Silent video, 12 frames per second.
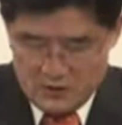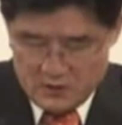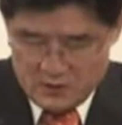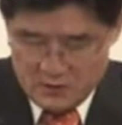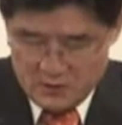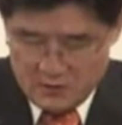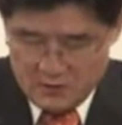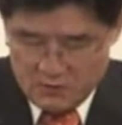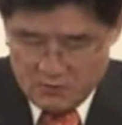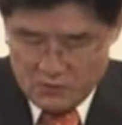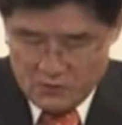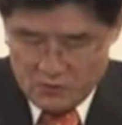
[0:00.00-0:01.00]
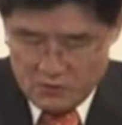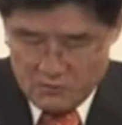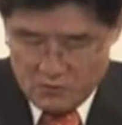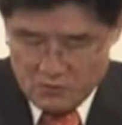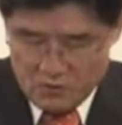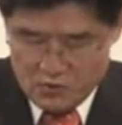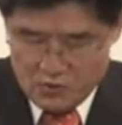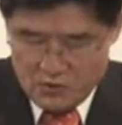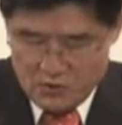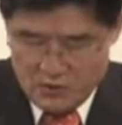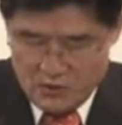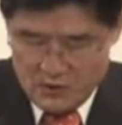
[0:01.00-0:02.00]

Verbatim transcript: 이상 된 어른분들을 모시고